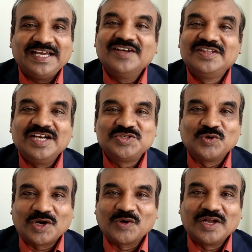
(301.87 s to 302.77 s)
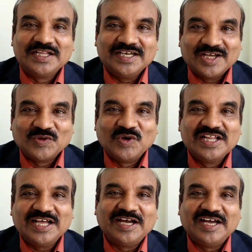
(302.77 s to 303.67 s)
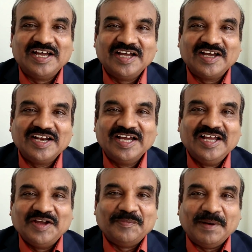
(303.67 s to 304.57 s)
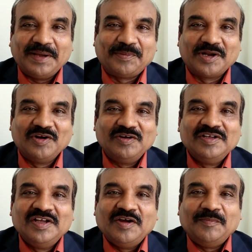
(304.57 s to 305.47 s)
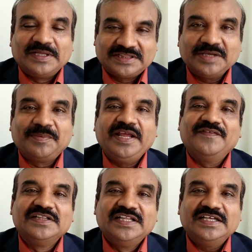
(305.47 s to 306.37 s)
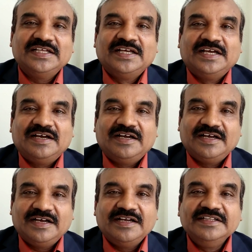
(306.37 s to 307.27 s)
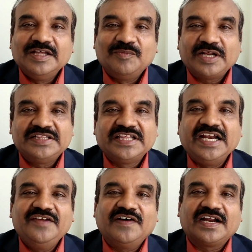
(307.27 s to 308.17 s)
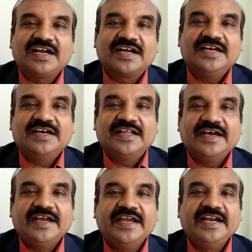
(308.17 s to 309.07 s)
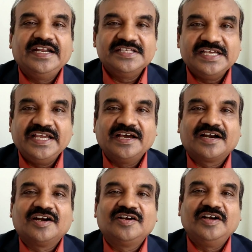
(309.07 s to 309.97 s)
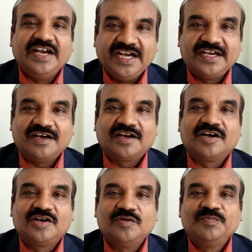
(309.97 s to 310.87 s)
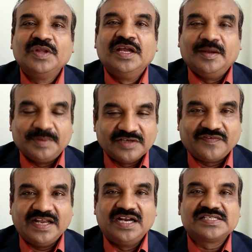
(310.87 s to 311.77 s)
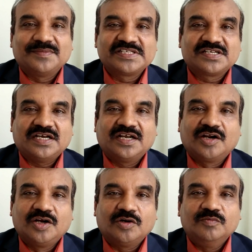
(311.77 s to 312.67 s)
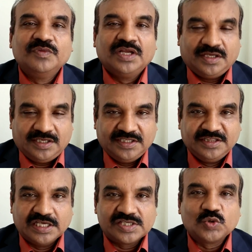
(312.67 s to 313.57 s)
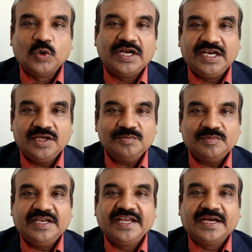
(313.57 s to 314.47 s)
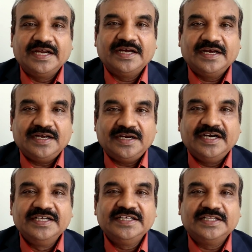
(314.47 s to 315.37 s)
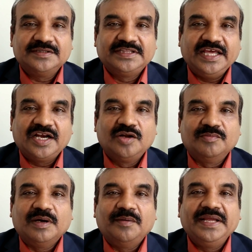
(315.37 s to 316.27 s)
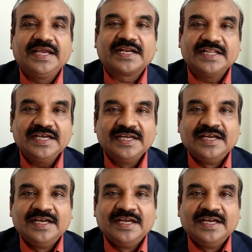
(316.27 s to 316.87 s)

எதையாவது தெளிச்சு விட்டுறக்கூடாது அது ஒன்று தான் பயப்படணும் மற்றபடி வந்து இந்த முறை தெளிவாக இருக்காங்க அது ஐஐடி ஜேஇஆ e இருக்கட்டும் நீட்டாக இருக்கட்டும் இப்போ இந்த ஃபைனல் செமஸ்டராக இருக்கட்டும் இந்த சூழல்லையும் நீங்கள் எழுதி தான் தீரணும் அப்படிங்கிறத